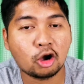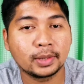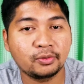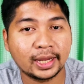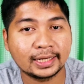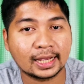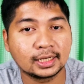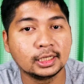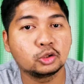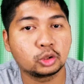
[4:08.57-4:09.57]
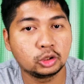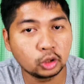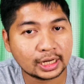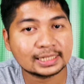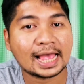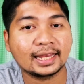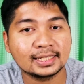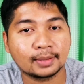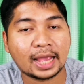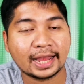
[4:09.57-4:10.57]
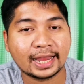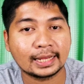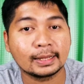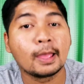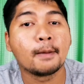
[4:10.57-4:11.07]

เกาะมิดเวย์เนี่ยคือจุดยุทธศาสตร์ที่สำคัญใน